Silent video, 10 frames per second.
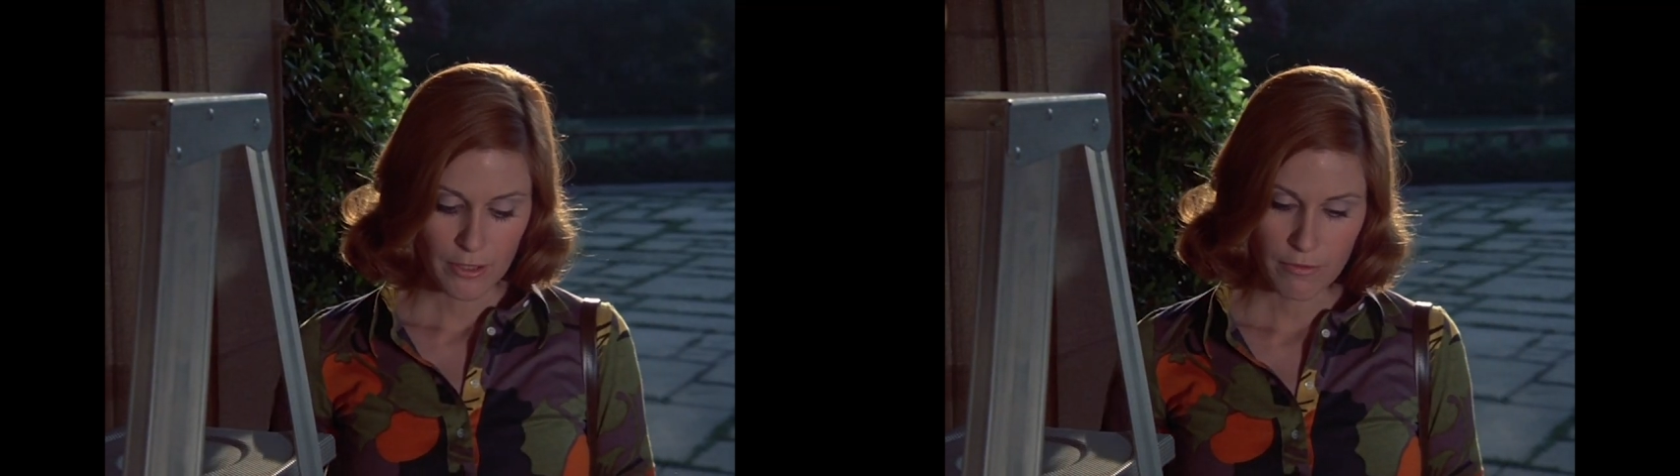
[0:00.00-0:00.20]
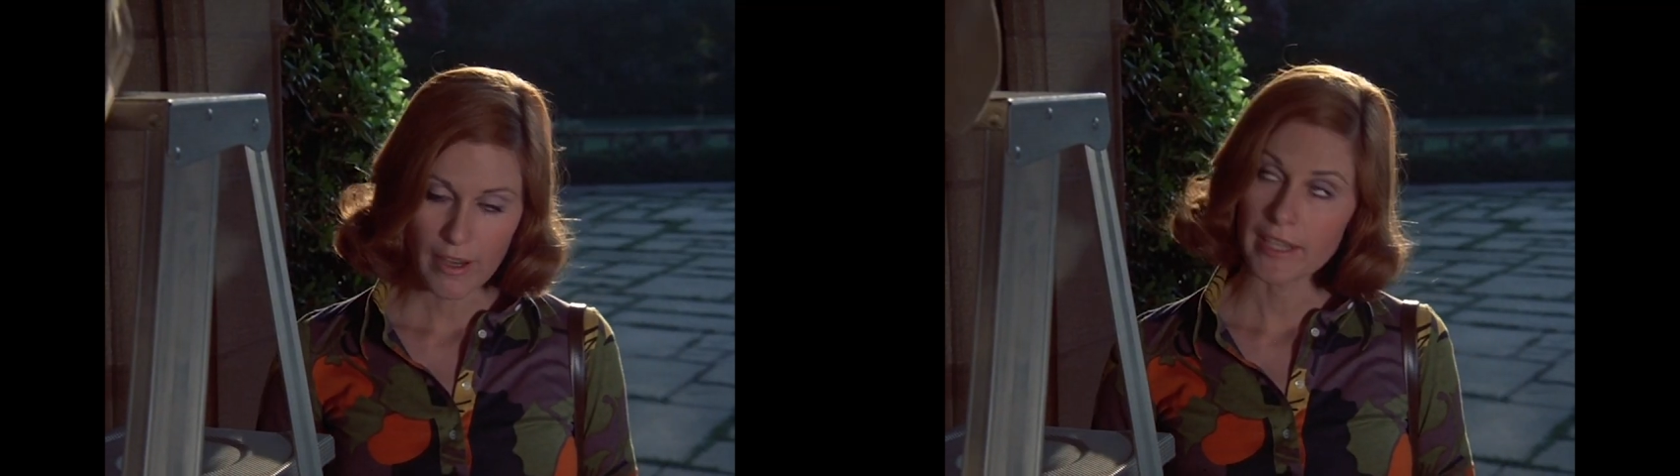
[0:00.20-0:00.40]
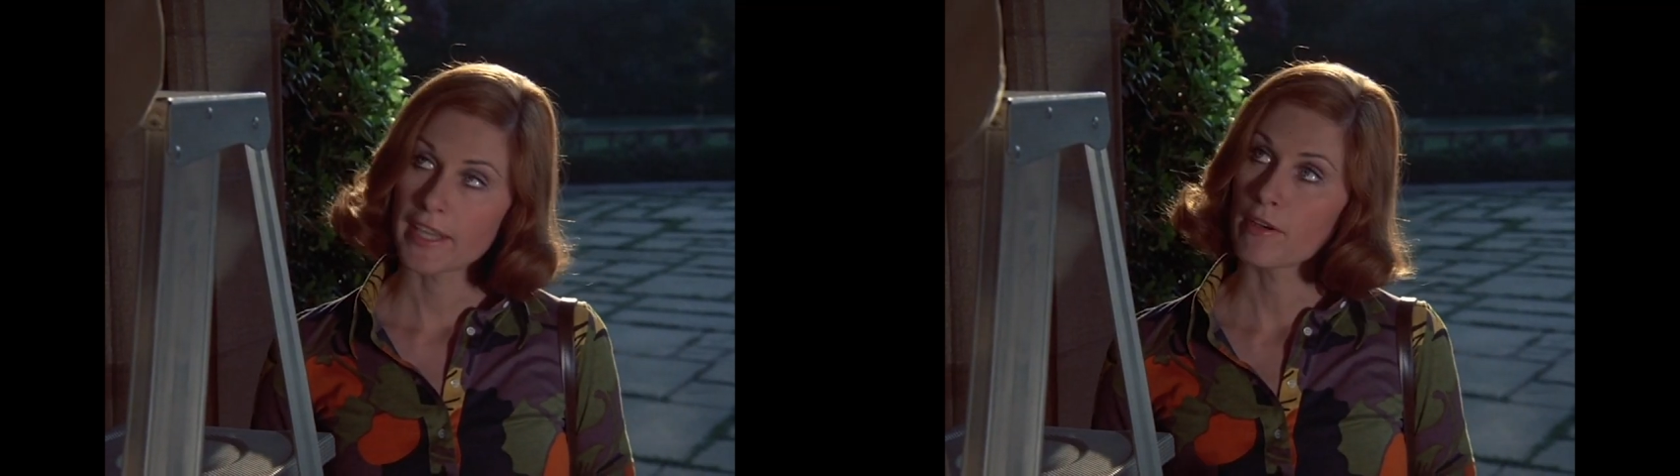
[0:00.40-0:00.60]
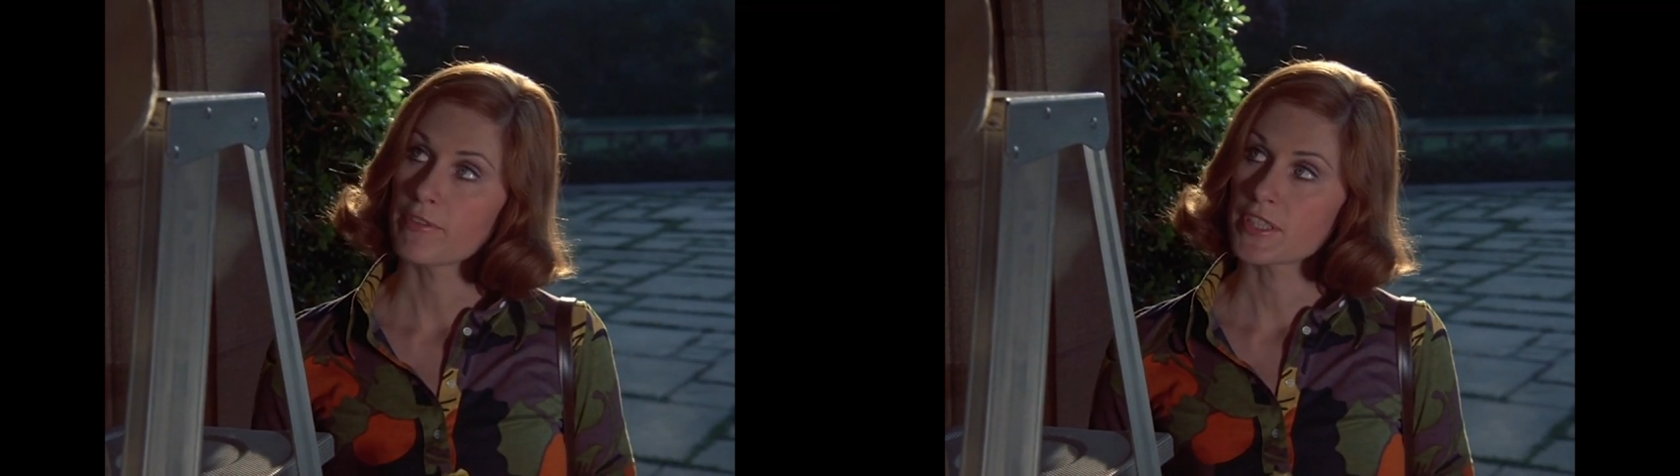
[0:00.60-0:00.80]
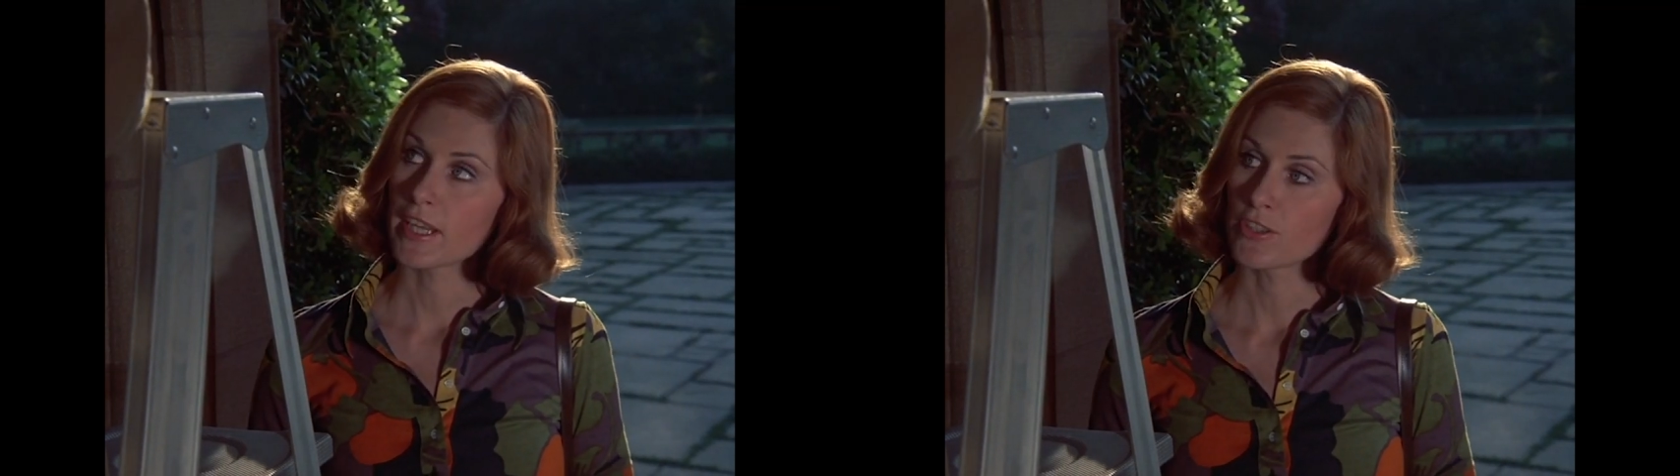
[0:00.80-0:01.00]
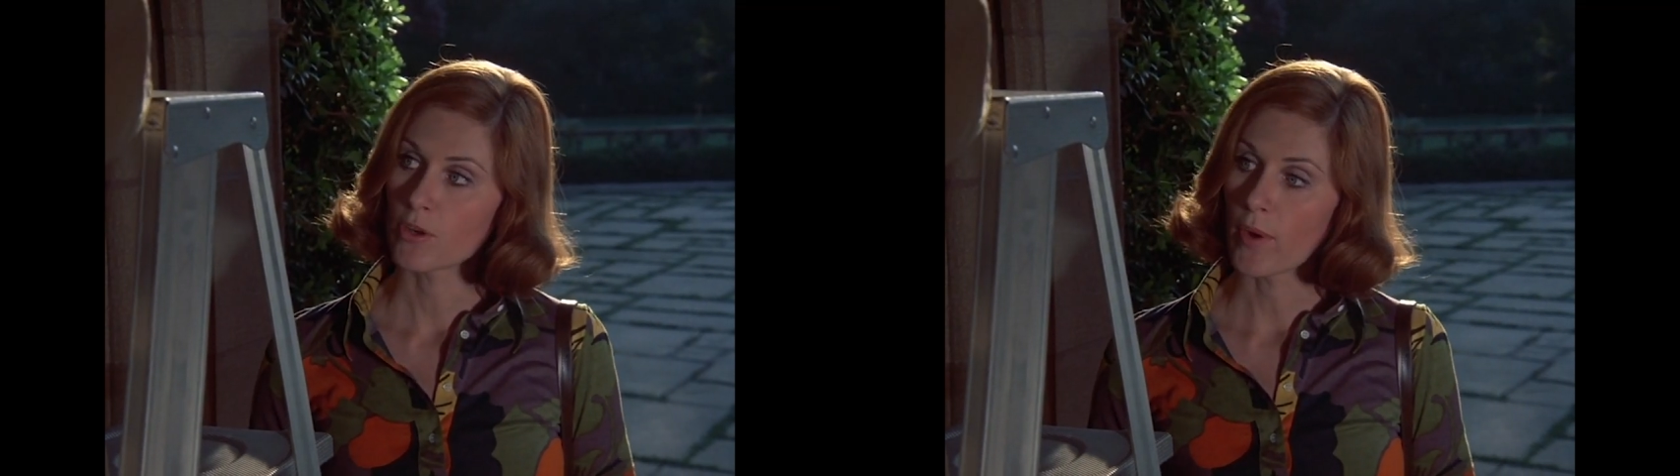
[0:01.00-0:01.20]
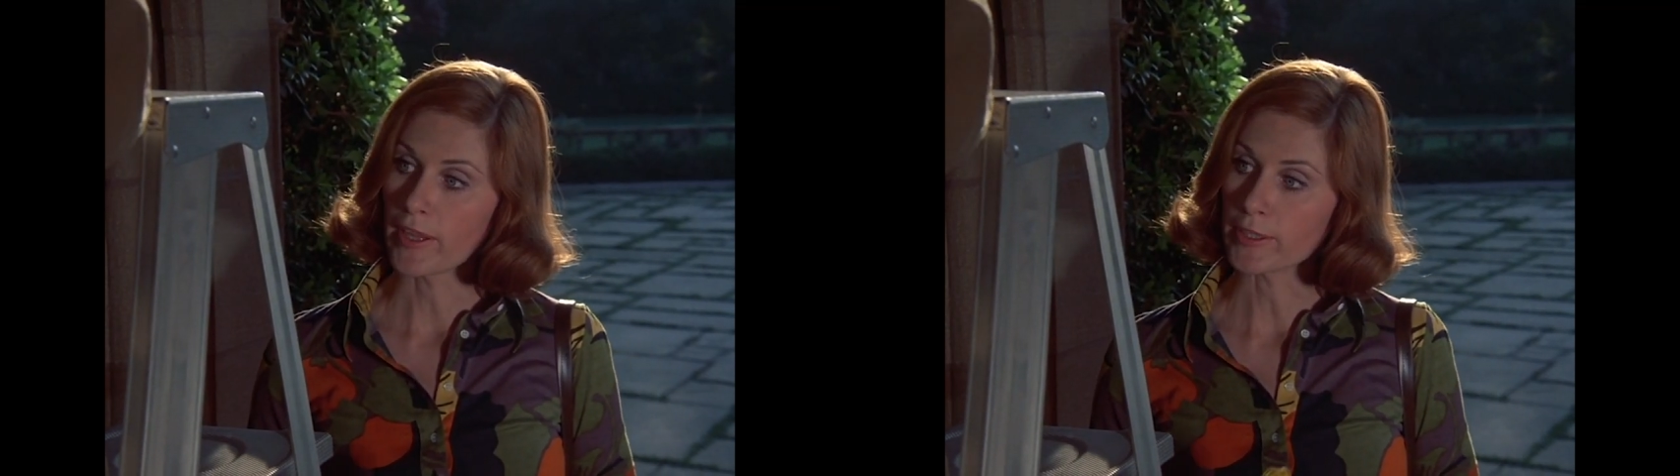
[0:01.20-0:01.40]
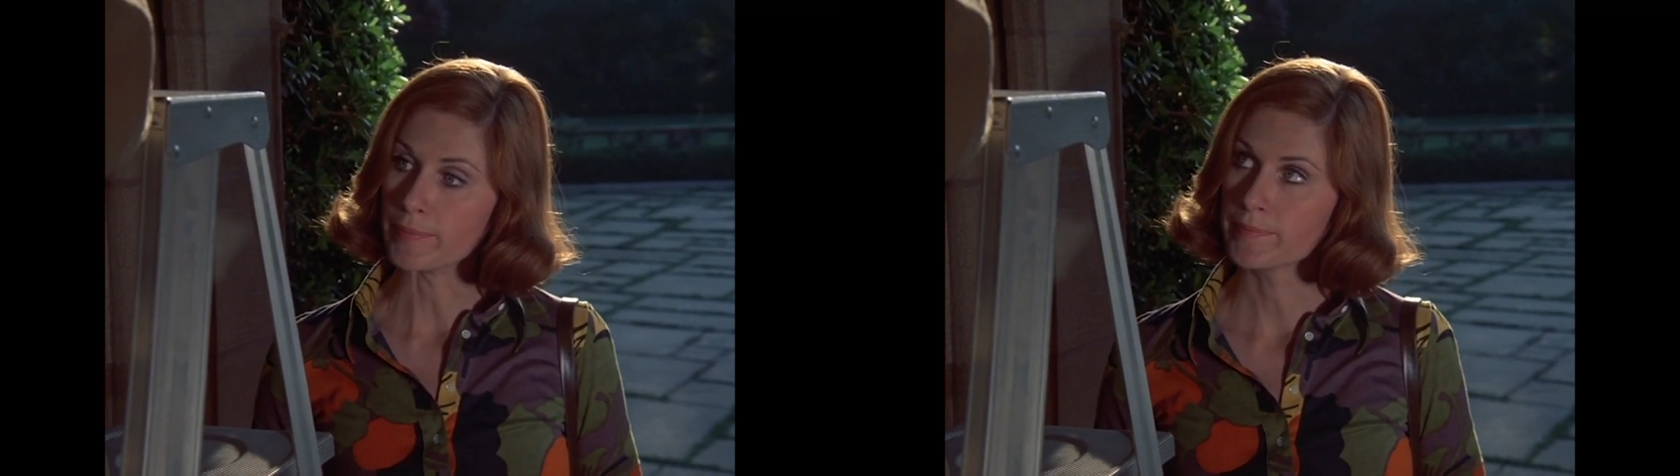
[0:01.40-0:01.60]
Gastfreundschaft ist nicht
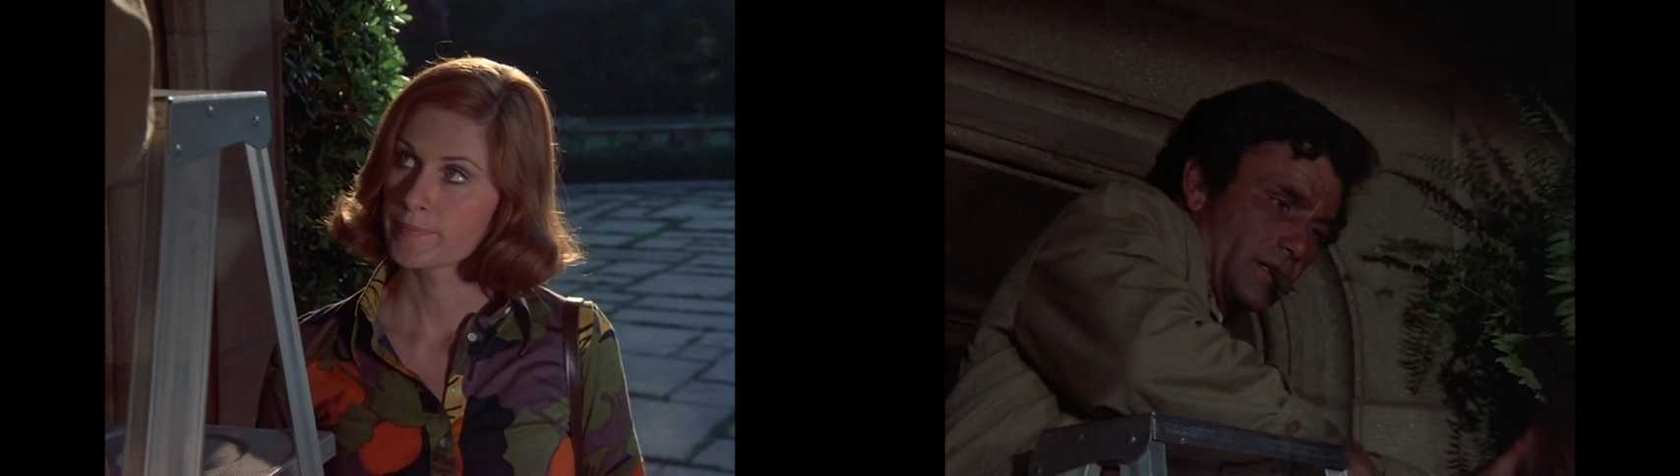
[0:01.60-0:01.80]
unbegrenzt.